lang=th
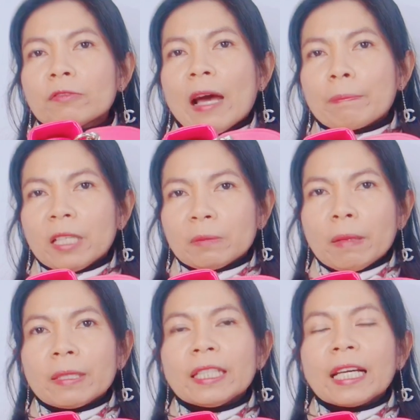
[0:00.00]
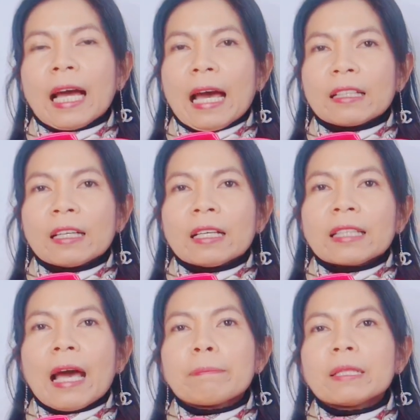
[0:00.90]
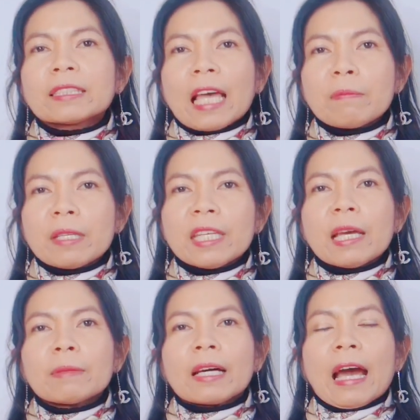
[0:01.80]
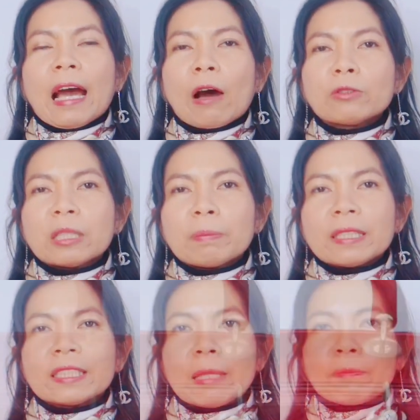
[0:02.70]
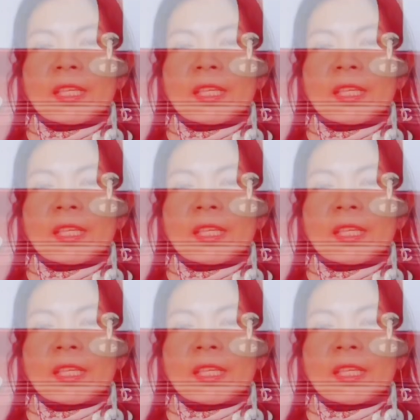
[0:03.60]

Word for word: นฝาเปิดแบบนี้นะคะ ถ้าเป็นไซส์มีเดียม นะคะ เขาจะเป็นซิป